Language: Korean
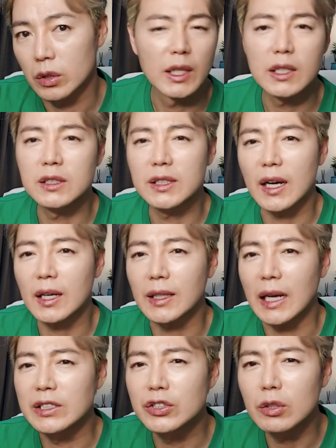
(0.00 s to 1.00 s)
그 대신 약간
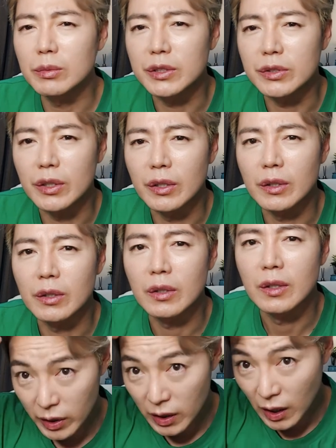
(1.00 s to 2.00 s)
단점이 있어요.
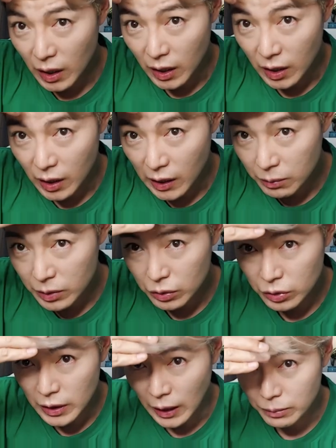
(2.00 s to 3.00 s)
머리가
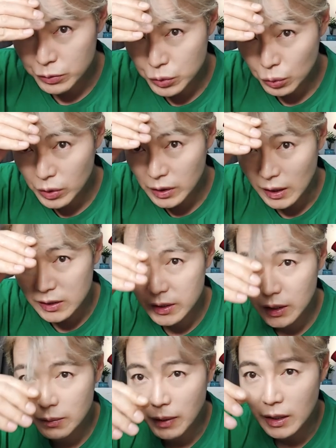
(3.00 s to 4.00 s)
아무래도 이 앞쪽이
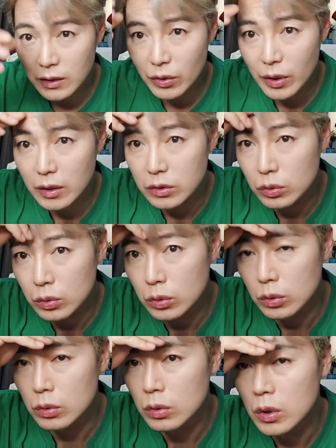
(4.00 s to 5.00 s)
탈색이 많이
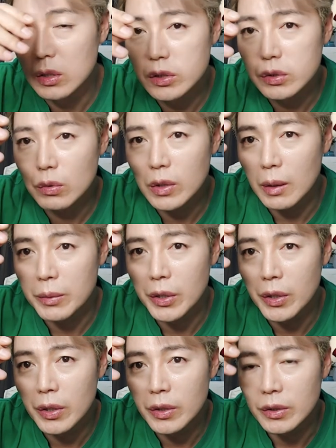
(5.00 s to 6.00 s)
돼가지고 이걸 쓰고
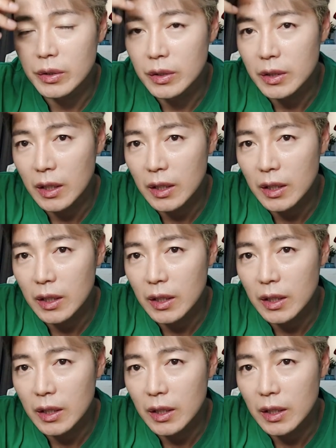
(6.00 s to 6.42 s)
나면